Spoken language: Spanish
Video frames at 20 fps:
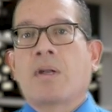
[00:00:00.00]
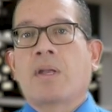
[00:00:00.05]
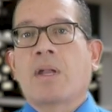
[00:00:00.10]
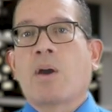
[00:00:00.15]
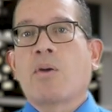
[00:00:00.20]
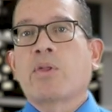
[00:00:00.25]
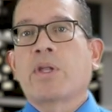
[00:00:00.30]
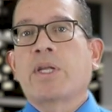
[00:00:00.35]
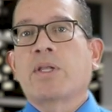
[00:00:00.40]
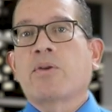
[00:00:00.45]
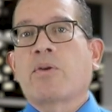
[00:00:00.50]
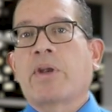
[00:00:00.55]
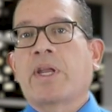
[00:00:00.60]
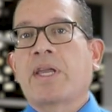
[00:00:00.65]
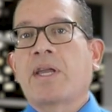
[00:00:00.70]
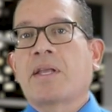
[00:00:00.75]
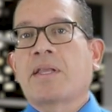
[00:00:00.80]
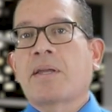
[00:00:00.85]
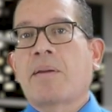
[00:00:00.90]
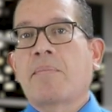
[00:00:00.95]
La
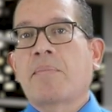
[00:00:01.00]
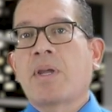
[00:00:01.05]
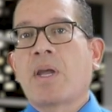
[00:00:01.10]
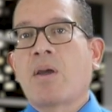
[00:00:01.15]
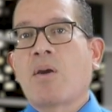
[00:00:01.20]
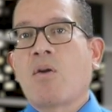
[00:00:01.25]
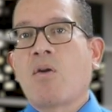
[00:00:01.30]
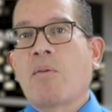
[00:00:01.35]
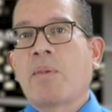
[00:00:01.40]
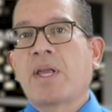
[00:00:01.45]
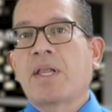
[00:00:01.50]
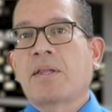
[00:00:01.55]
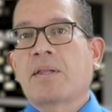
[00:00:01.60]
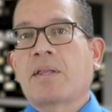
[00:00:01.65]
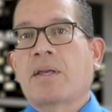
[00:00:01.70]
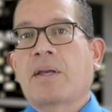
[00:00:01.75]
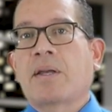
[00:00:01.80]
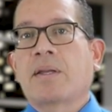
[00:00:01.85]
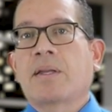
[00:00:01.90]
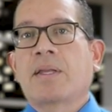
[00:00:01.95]
auditoría también
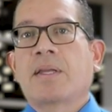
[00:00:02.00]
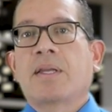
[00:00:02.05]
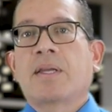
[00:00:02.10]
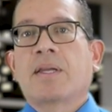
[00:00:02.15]
comenta